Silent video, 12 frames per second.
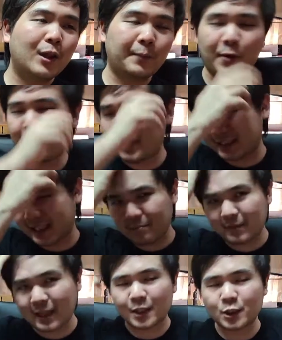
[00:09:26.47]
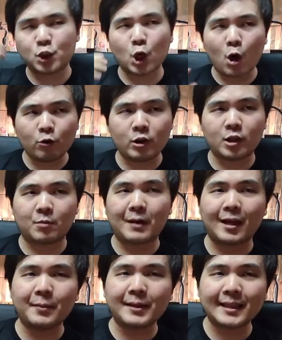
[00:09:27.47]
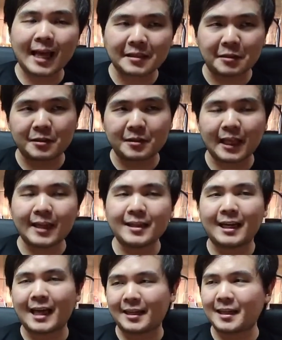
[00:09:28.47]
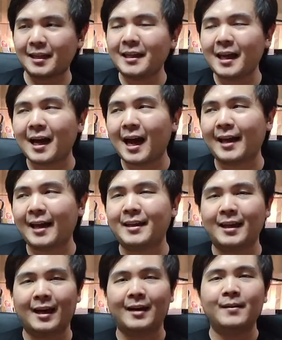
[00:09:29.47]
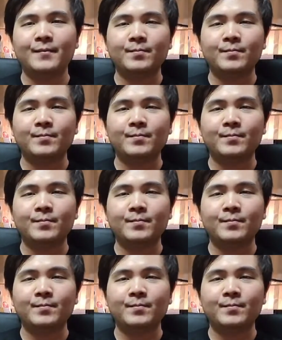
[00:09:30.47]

สปิลเบิร์กทำหนังจอสออกมาแล้วมันน่าตื่นเต้นขนาดนั้นได้ยังไงเนี่ย